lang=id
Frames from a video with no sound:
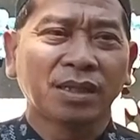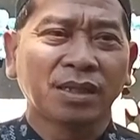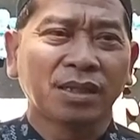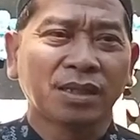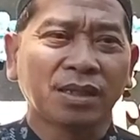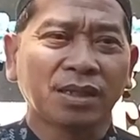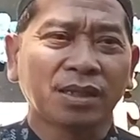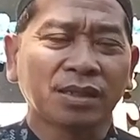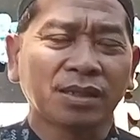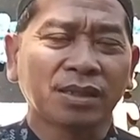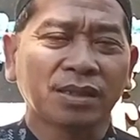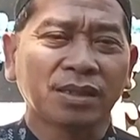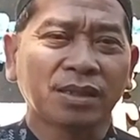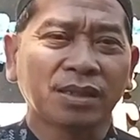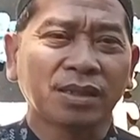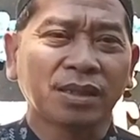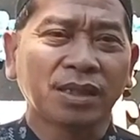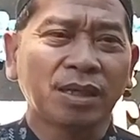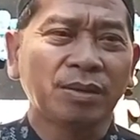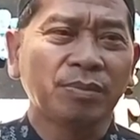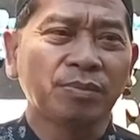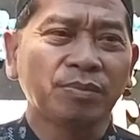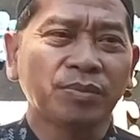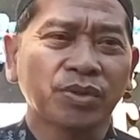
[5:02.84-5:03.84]
uh,
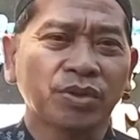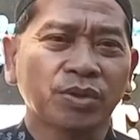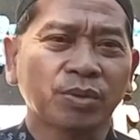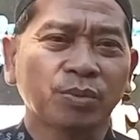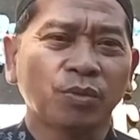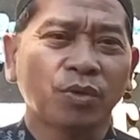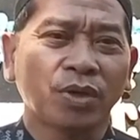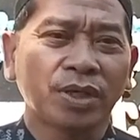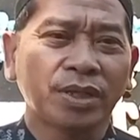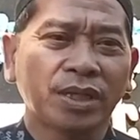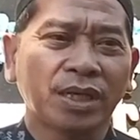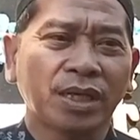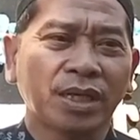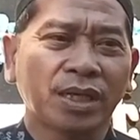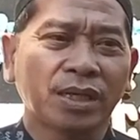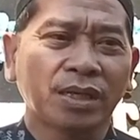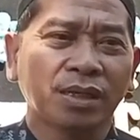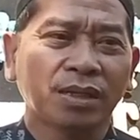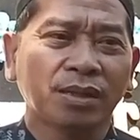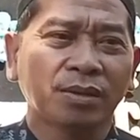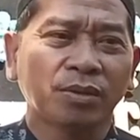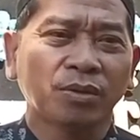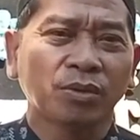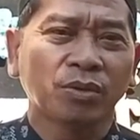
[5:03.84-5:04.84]
tim semuanya
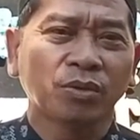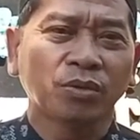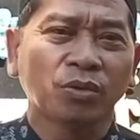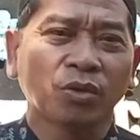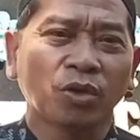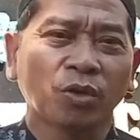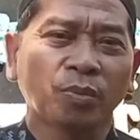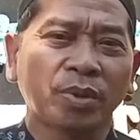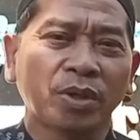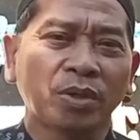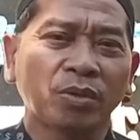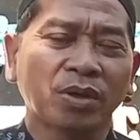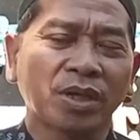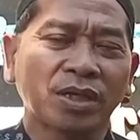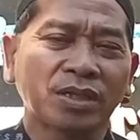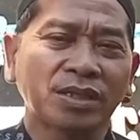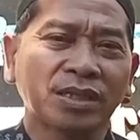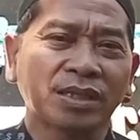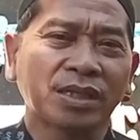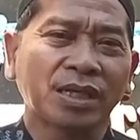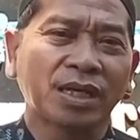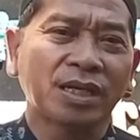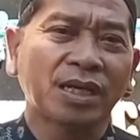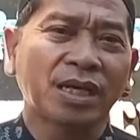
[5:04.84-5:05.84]
turut berduka
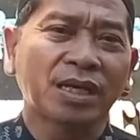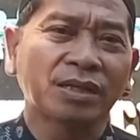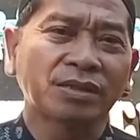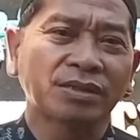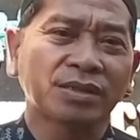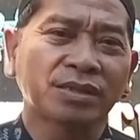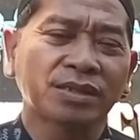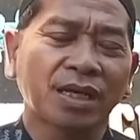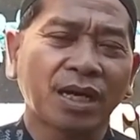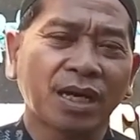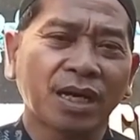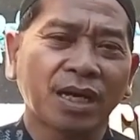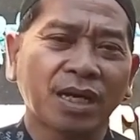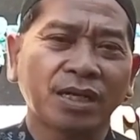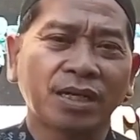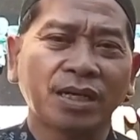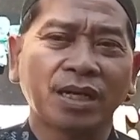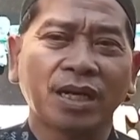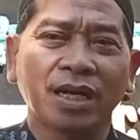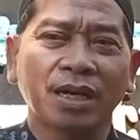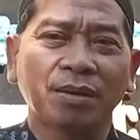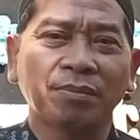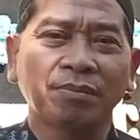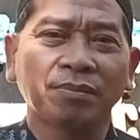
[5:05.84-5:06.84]
cita yang sangat
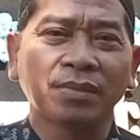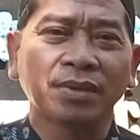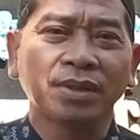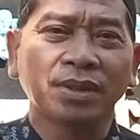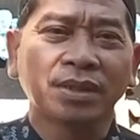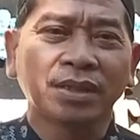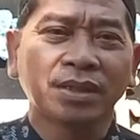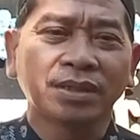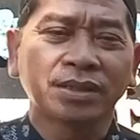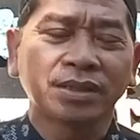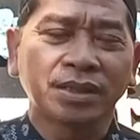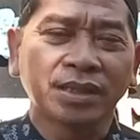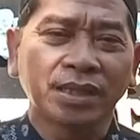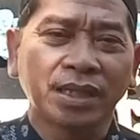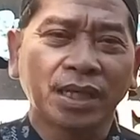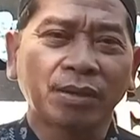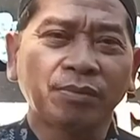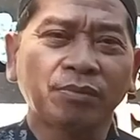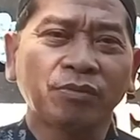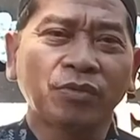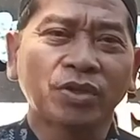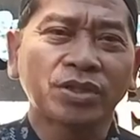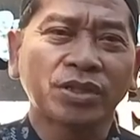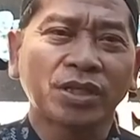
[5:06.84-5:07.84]
dalam.
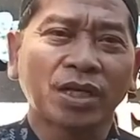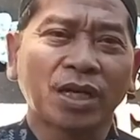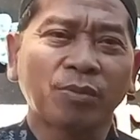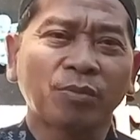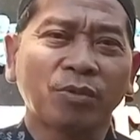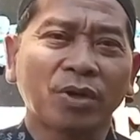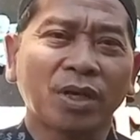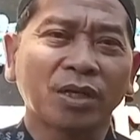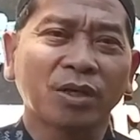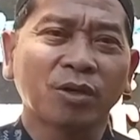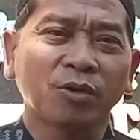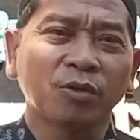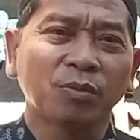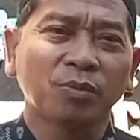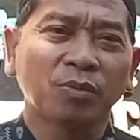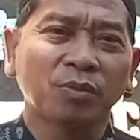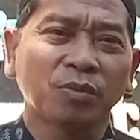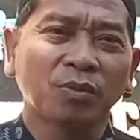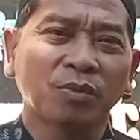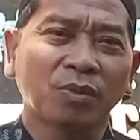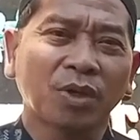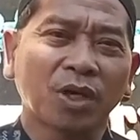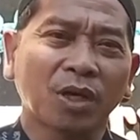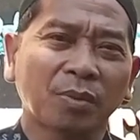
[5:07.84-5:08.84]
Sekian, wassalamualaikum
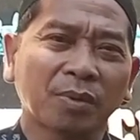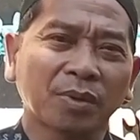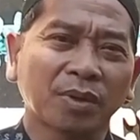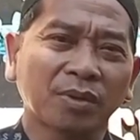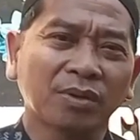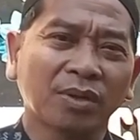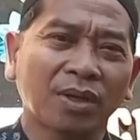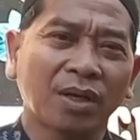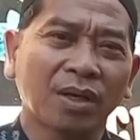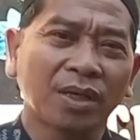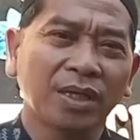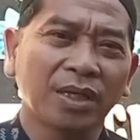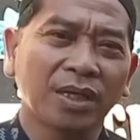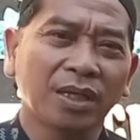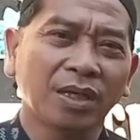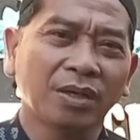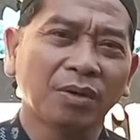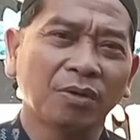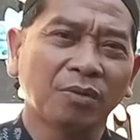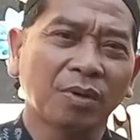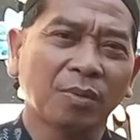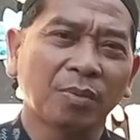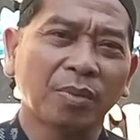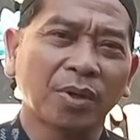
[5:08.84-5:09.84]
warahmatullahi
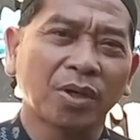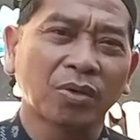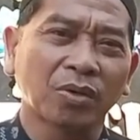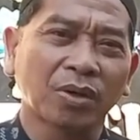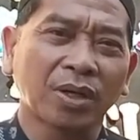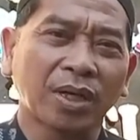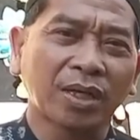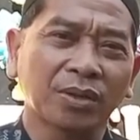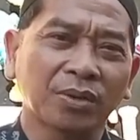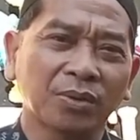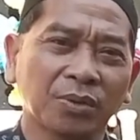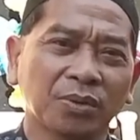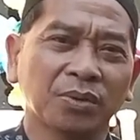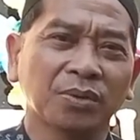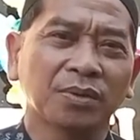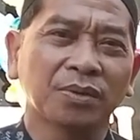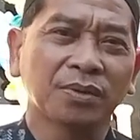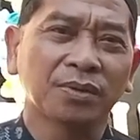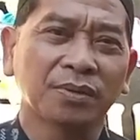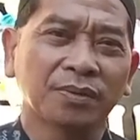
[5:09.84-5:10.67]
wabarakatuh.